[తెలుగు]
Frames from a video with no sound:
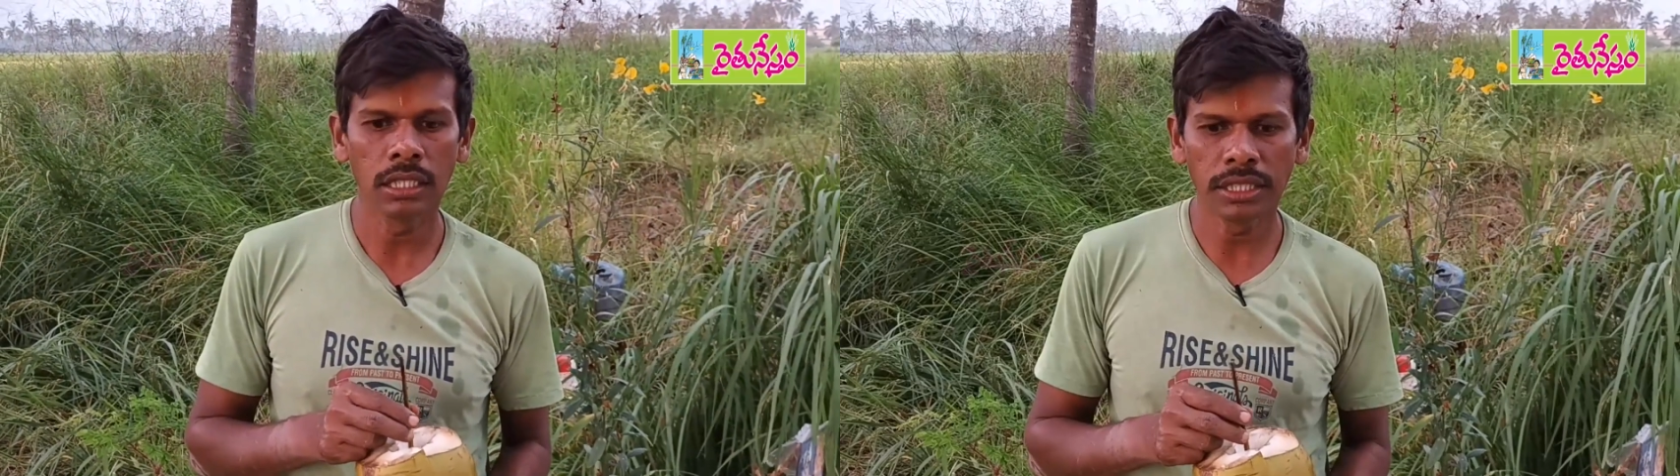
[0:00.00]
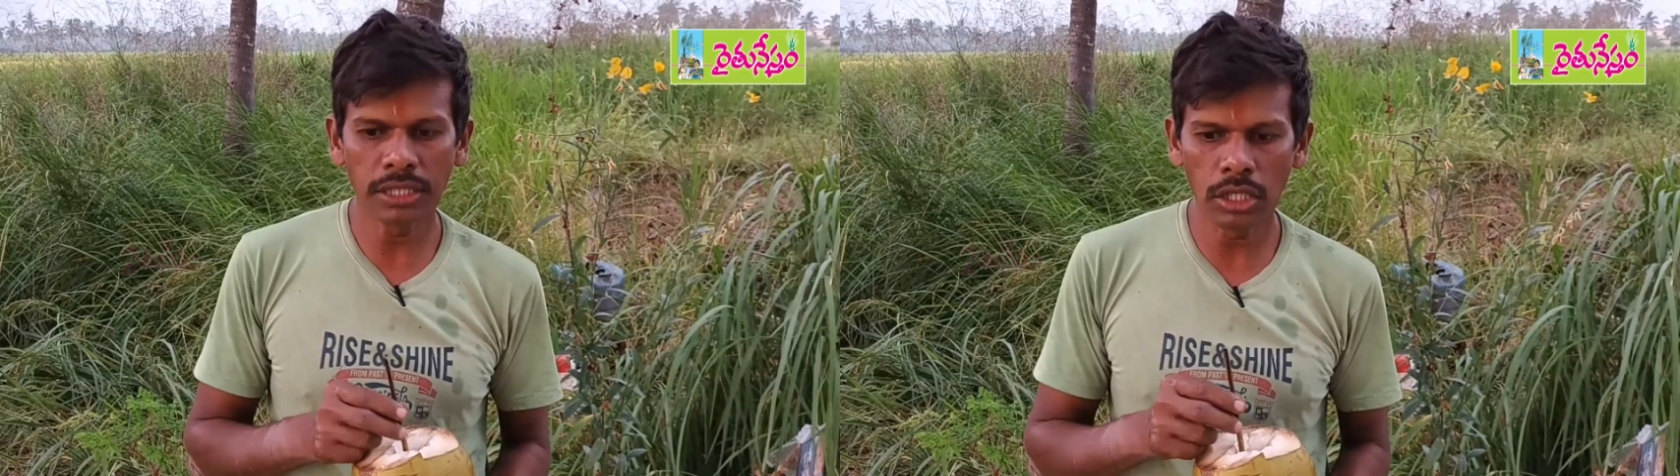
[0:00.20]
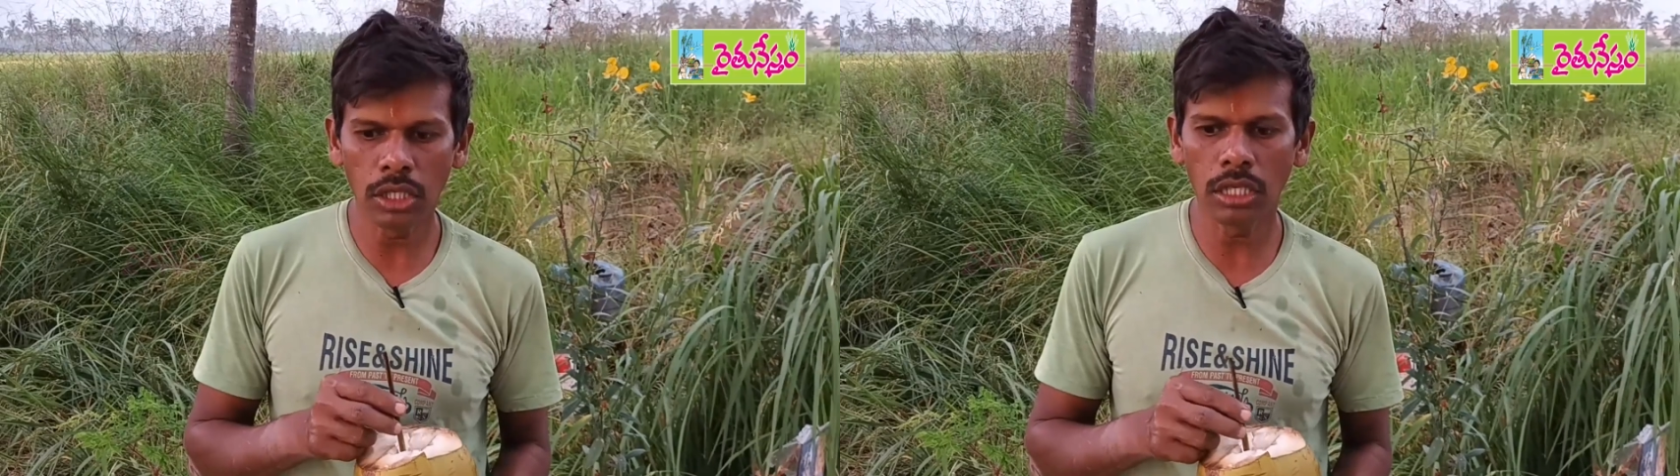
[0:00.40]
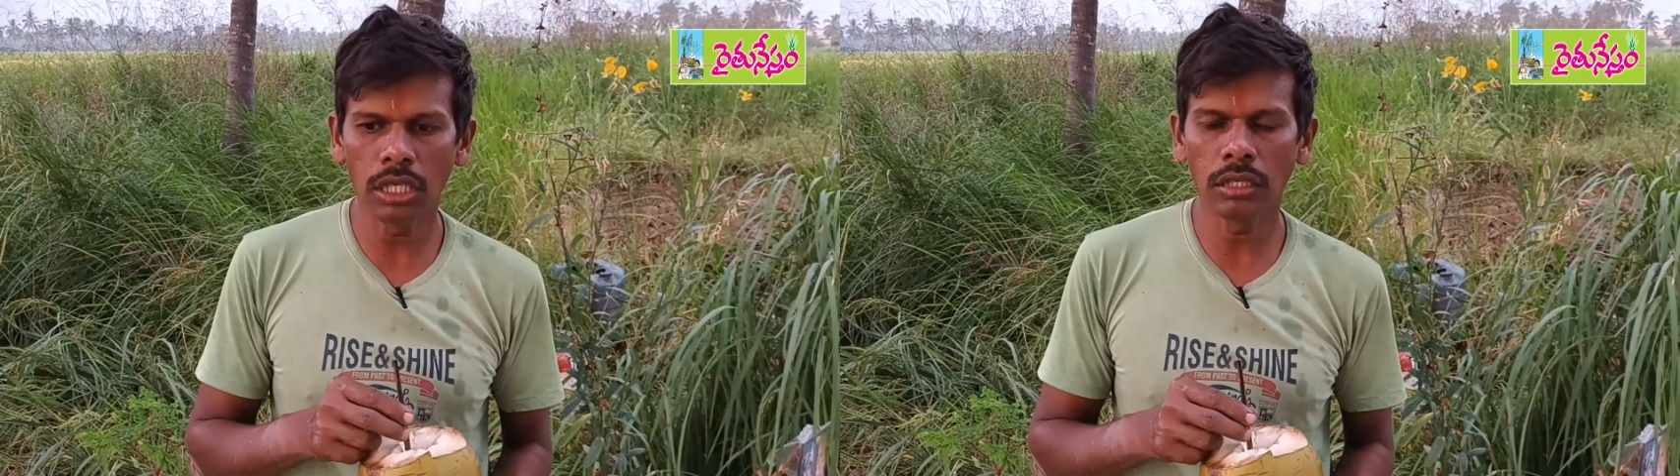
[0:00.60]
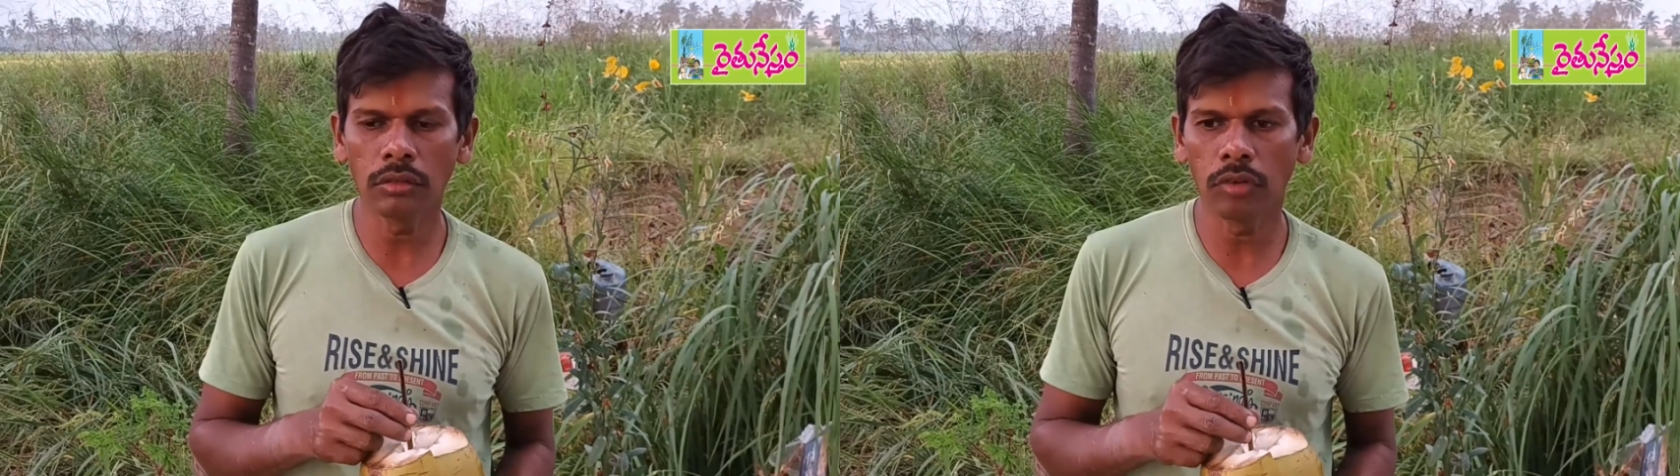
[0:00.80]
ఇందులో
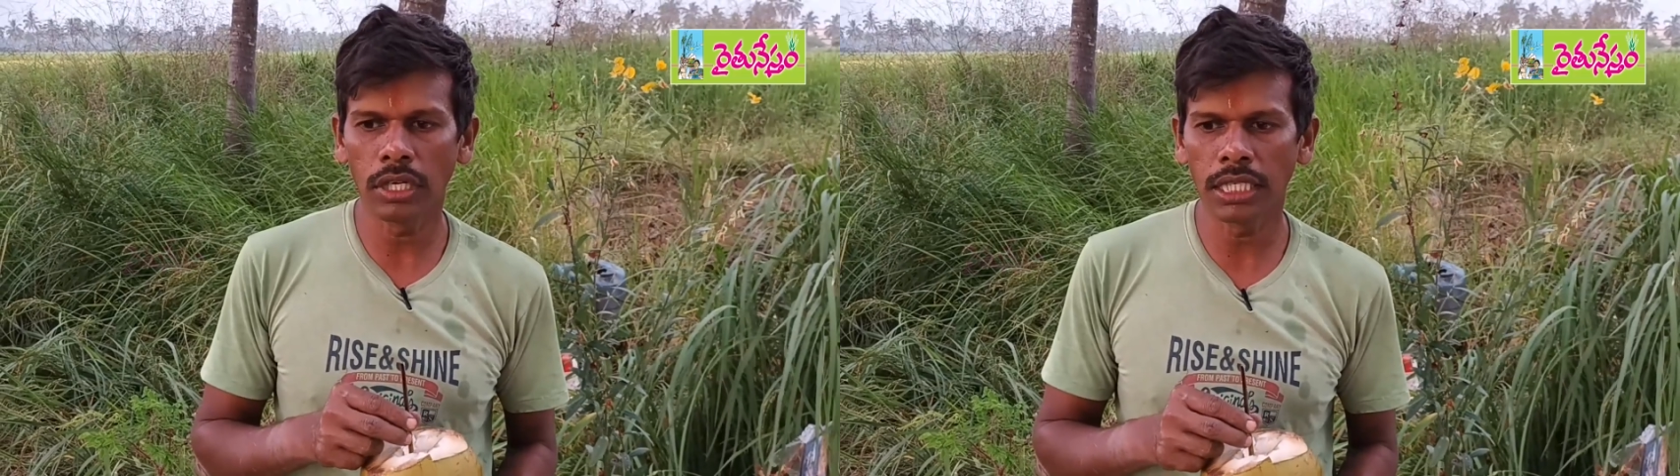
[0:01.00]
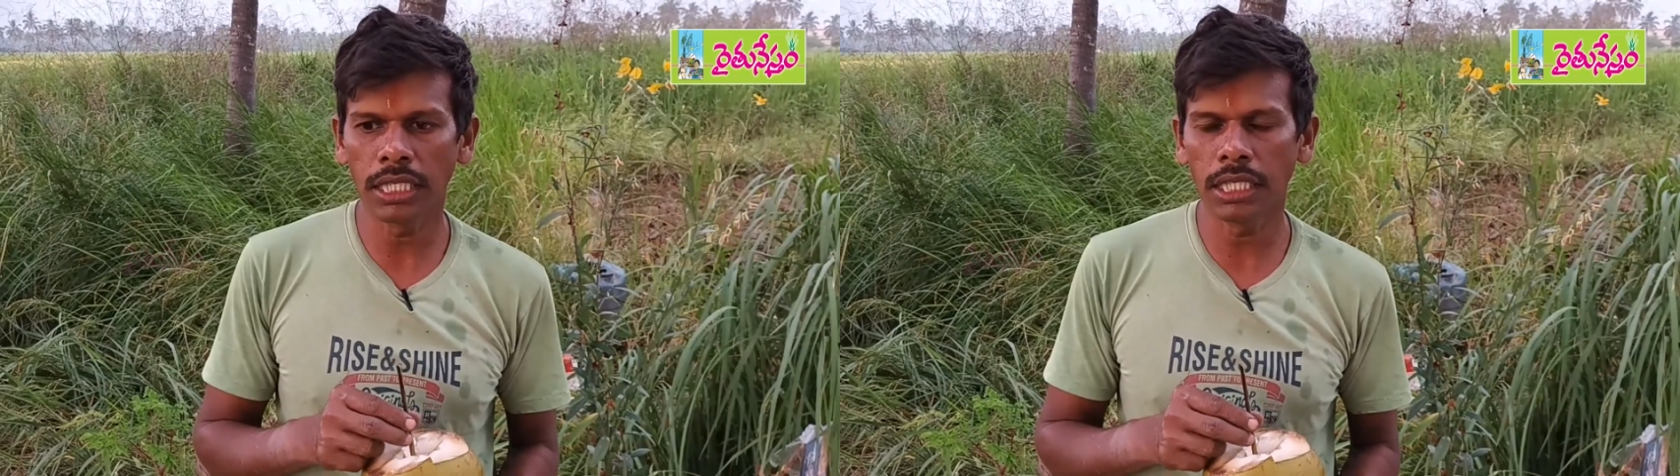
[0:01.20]
వరి